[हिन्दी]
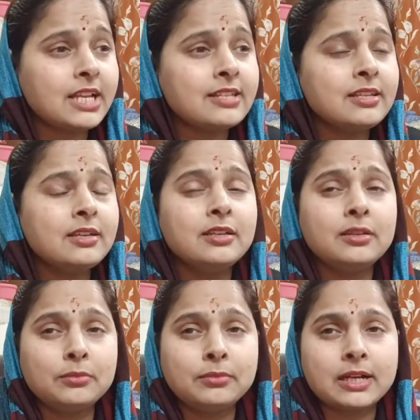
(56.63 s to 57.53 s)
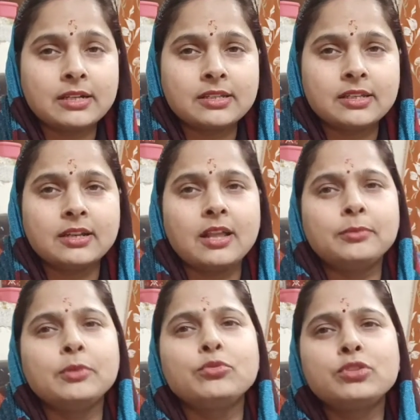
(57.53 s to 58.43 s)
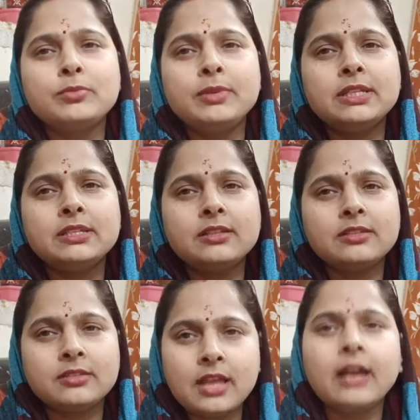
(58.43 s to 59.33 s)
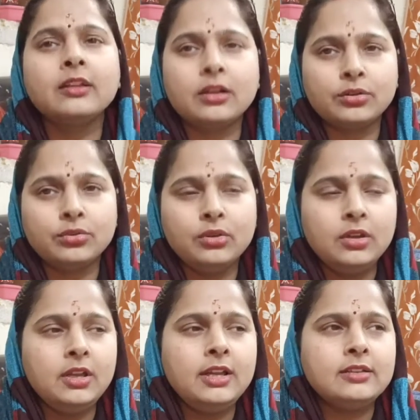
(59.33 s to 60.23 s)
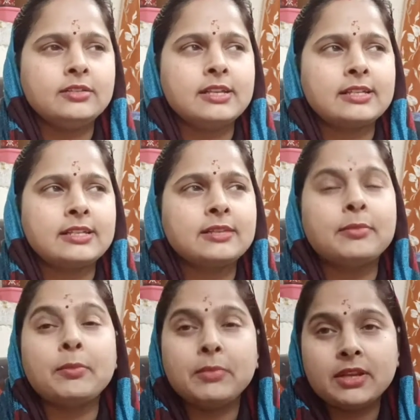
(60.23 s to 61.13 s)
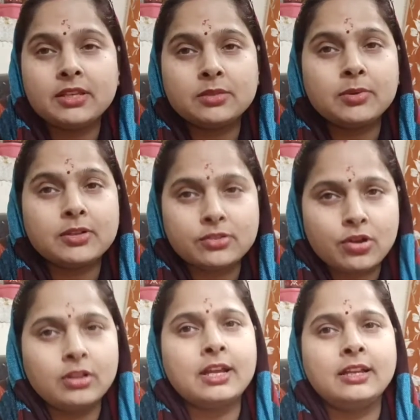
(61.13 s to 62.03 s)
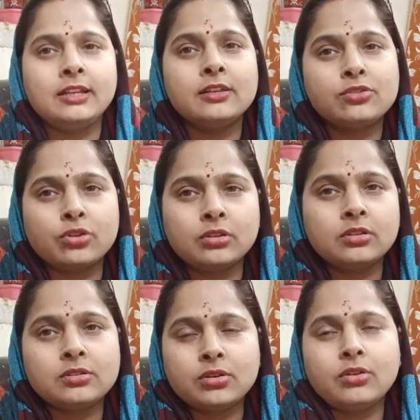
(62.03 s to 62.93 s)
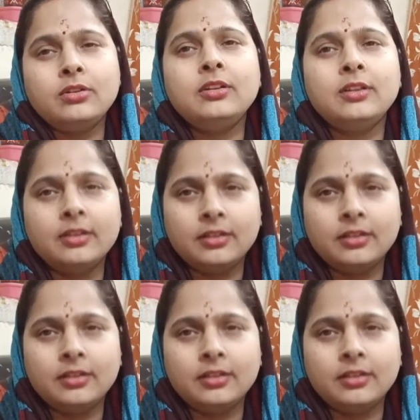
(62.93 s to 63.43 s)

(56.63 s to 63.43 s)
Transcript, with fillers: जैसे मकर संक्रांति पे कुछ भी चीज़ दान करो जैसे मम्मी ने इस बार सॉल दान किए हैं चौदह सॉल